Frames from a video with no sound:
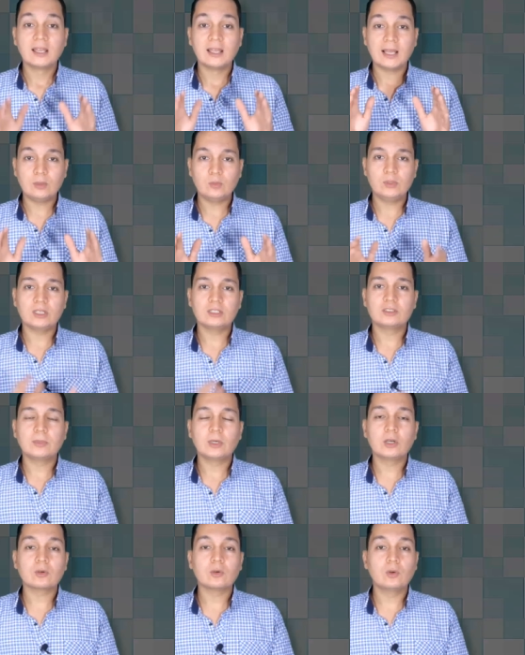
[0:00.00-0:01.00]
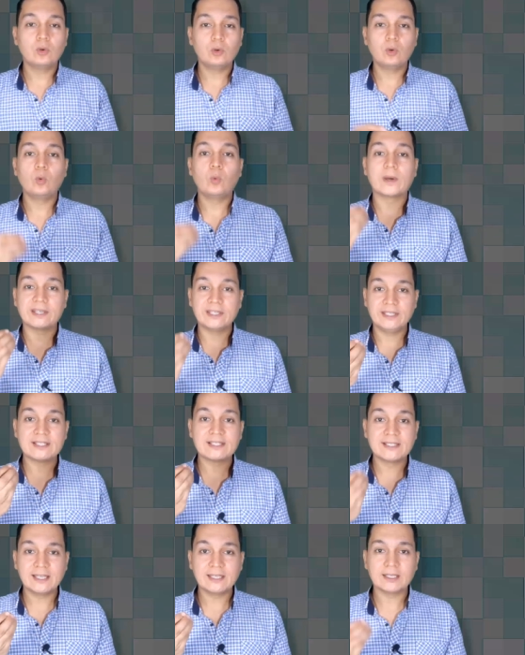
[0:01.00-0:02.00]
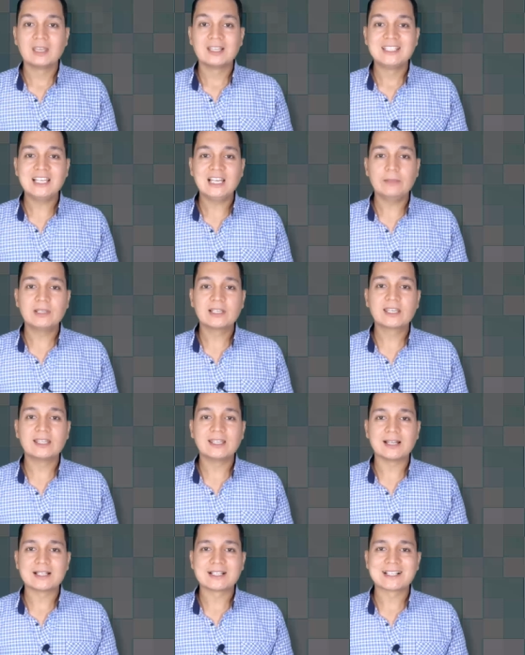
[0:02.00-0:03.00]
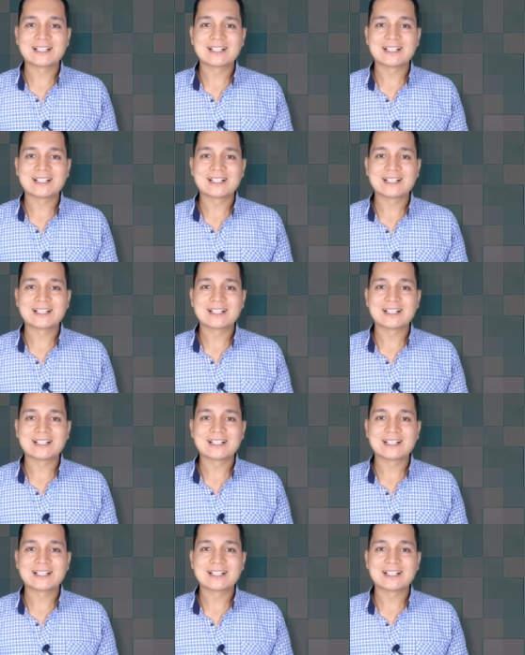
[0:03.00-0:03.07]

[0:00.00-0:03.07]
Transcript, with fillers: اول اختبار قول له وريني اسنانك يعمل كده